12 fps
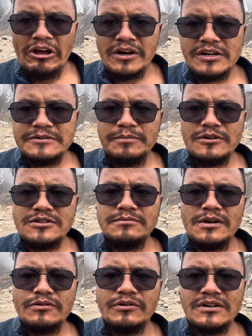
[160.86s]

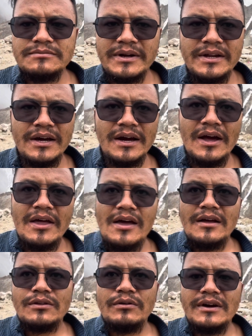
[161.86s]
रिस्पॉन्सिबल टूरिस्ट बनिएगा
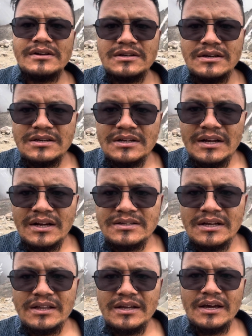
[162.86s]
तो इस इसी तरह
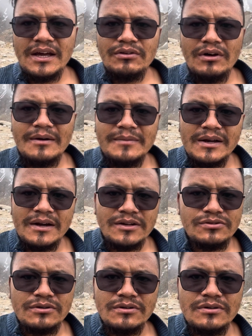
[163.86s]
चलते गया तो हमारा
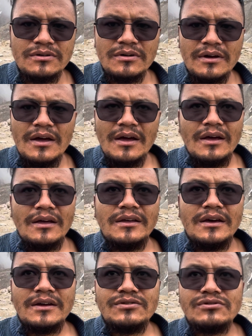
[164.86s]
जो
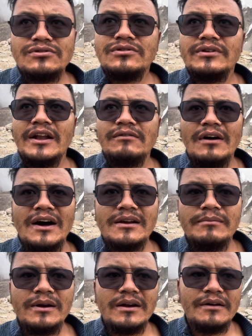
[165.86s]
ये जो
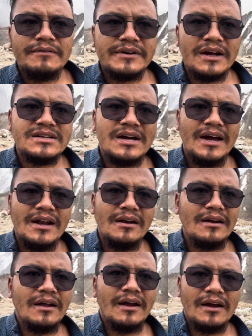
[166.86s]
एनवायरनमेंट है
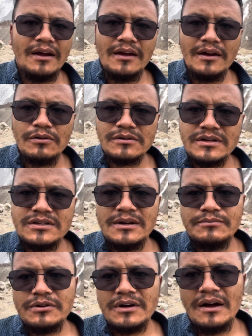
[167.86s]
फ्रेजाइल
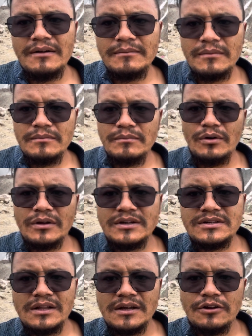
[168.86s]
इकोसिस्टम जो का बहुत ही
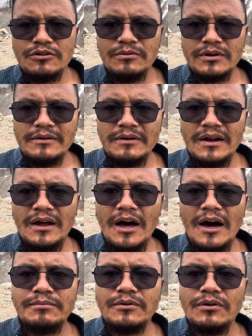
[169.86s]
जल्द ख़त्म होने वाला है
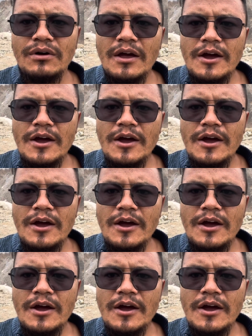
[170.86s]
आप तो